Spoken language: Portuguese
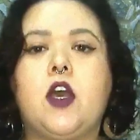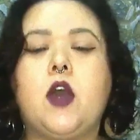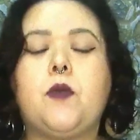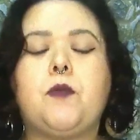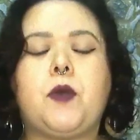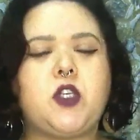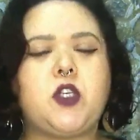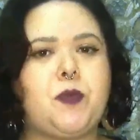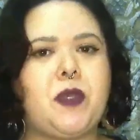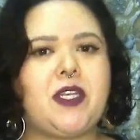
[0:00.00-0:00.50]

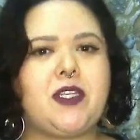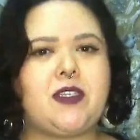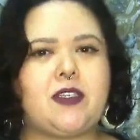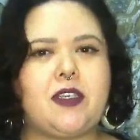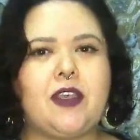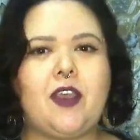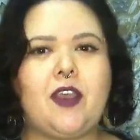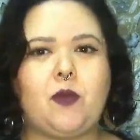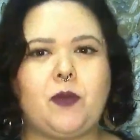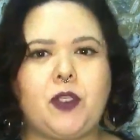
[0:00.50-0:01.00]
Pode
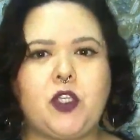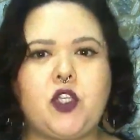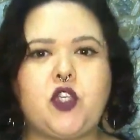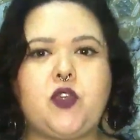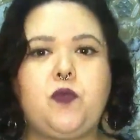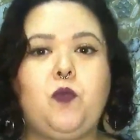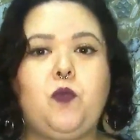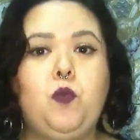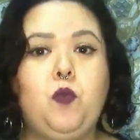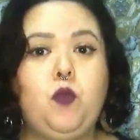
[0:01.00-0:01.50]
parecer
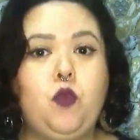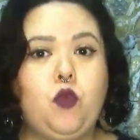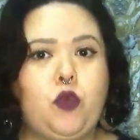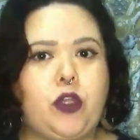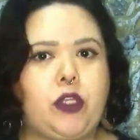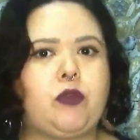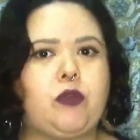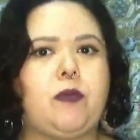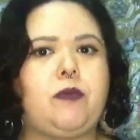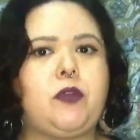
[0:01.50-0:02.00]
realmente
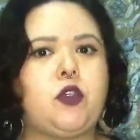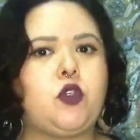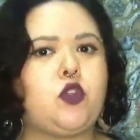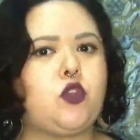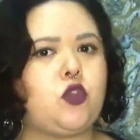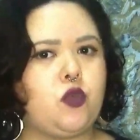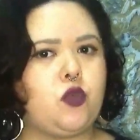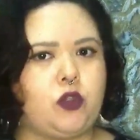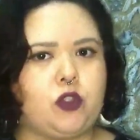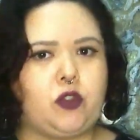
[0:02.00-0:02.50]
muito
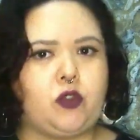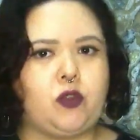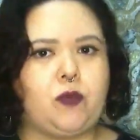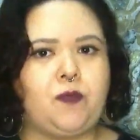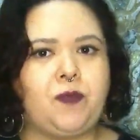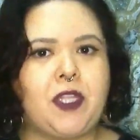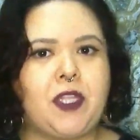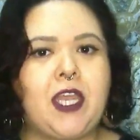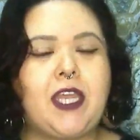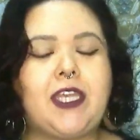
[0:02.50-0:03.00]
absurdo
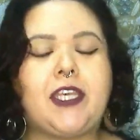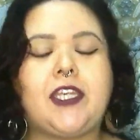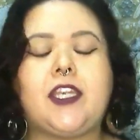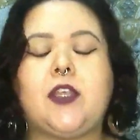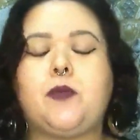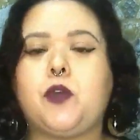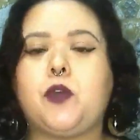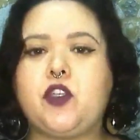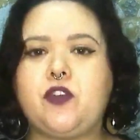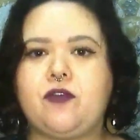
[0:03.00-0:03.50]
que
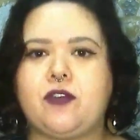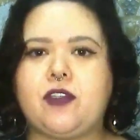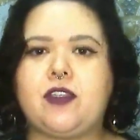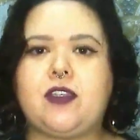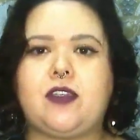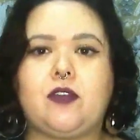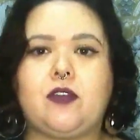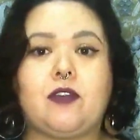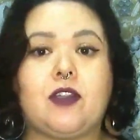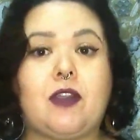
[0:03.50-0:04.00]
depois de você
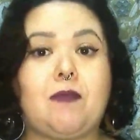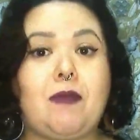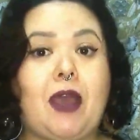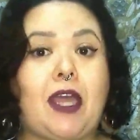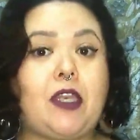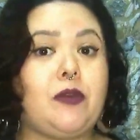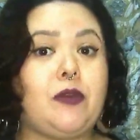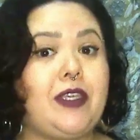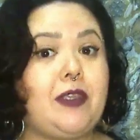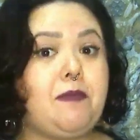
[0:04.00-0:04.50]
ter um
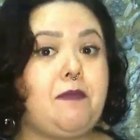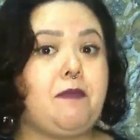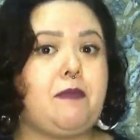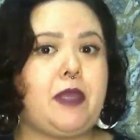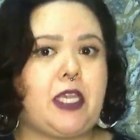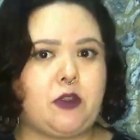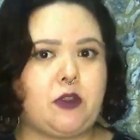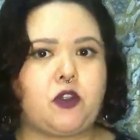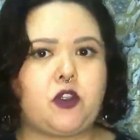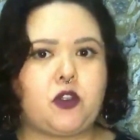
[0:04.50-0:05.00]
trabalho
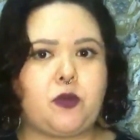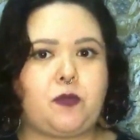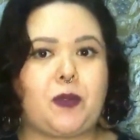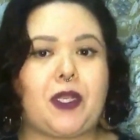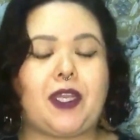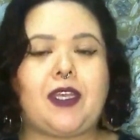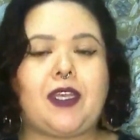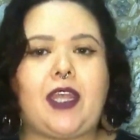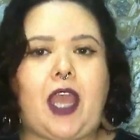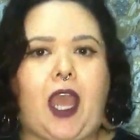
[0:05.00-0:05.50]
imenso
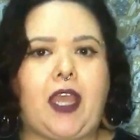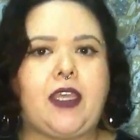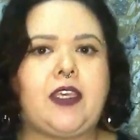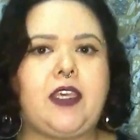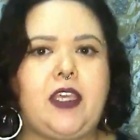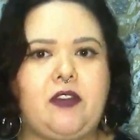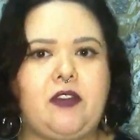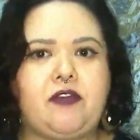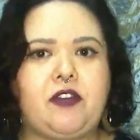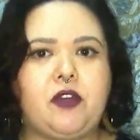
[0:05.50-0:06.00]
para criar
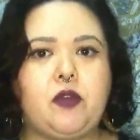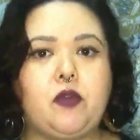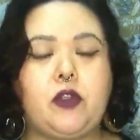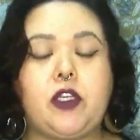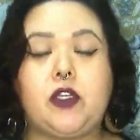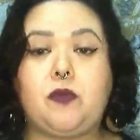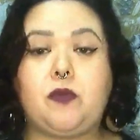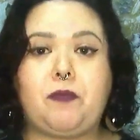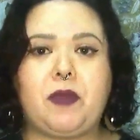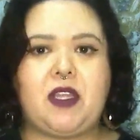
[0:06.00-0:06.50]
aquele
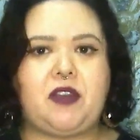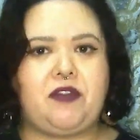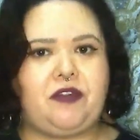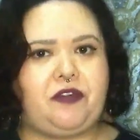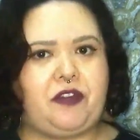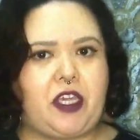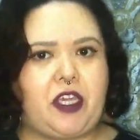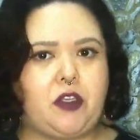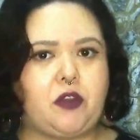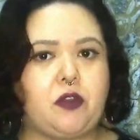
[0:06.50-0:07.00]
figurino
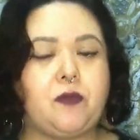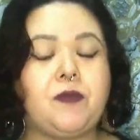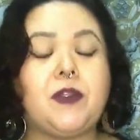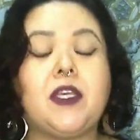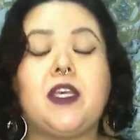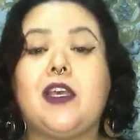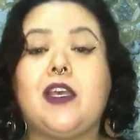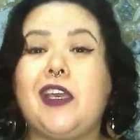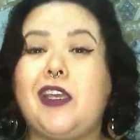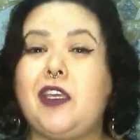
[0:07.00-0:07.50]
perfeito,
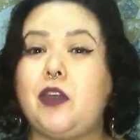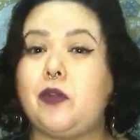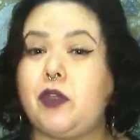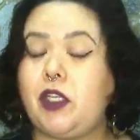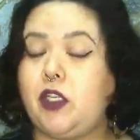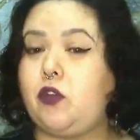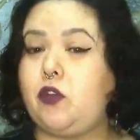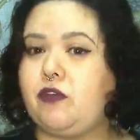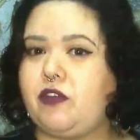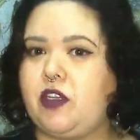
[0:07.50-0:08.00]
e eu nem
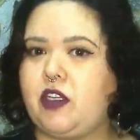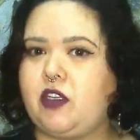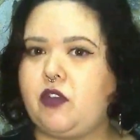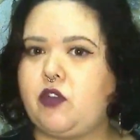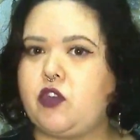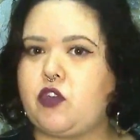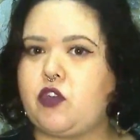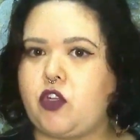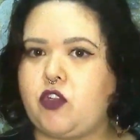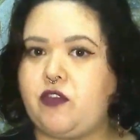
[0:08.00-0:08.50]
estou falando
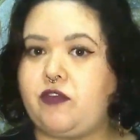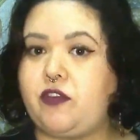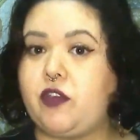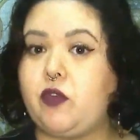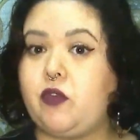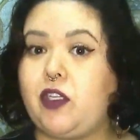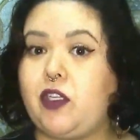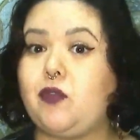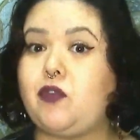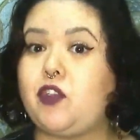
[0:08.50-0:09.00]
só de
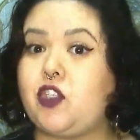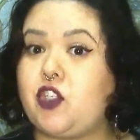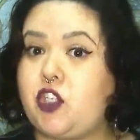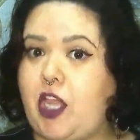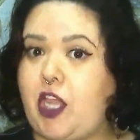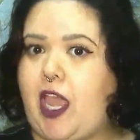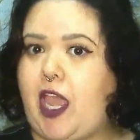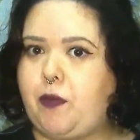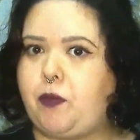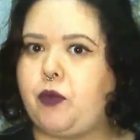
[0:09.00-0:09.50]
figurino de
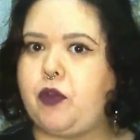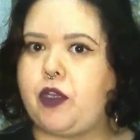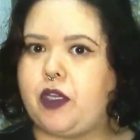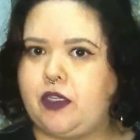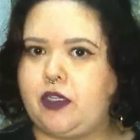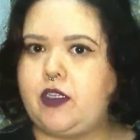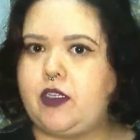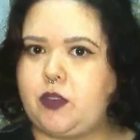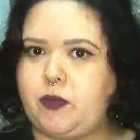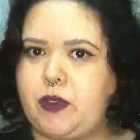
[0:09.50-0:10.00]
época
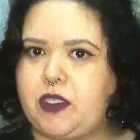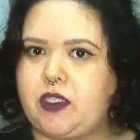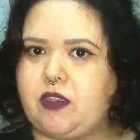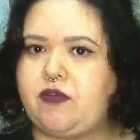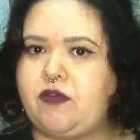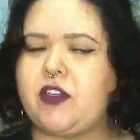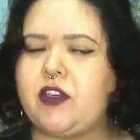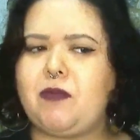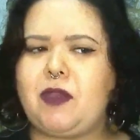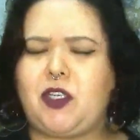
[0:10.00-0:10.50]

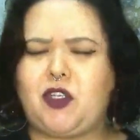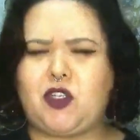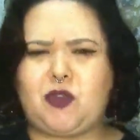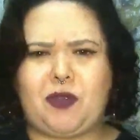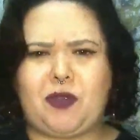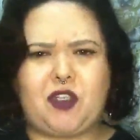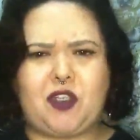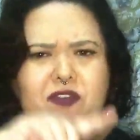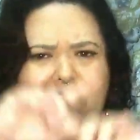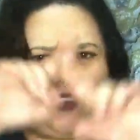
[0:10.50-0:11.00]
especificamente,
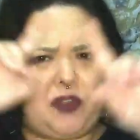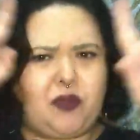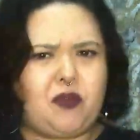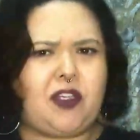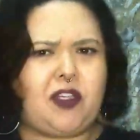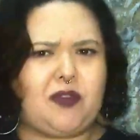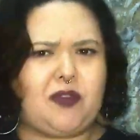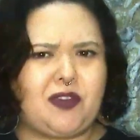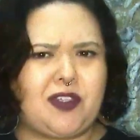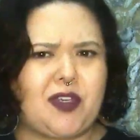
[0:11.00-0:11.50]
mas de
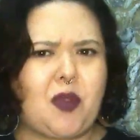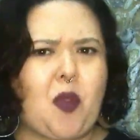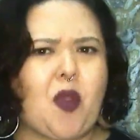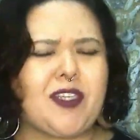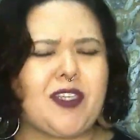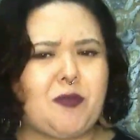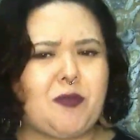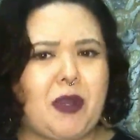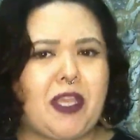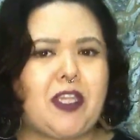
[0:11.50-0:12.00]
figurinos e
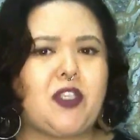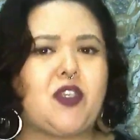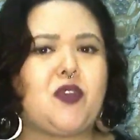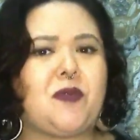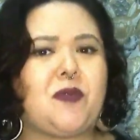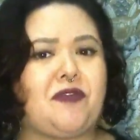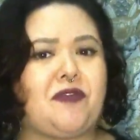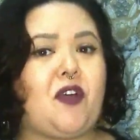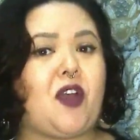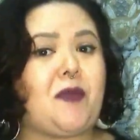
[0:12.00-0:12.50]
cosplays de
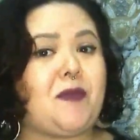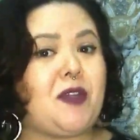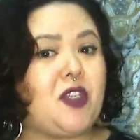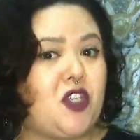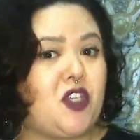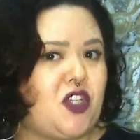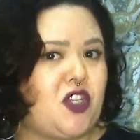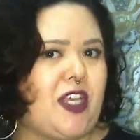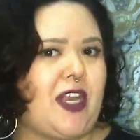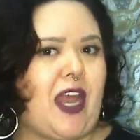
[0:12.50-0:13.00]
uma forma
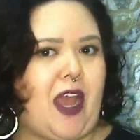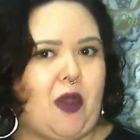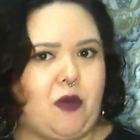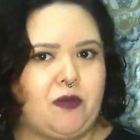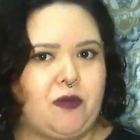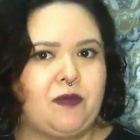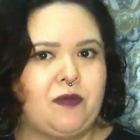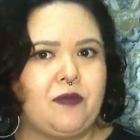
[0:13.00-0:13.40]
geral.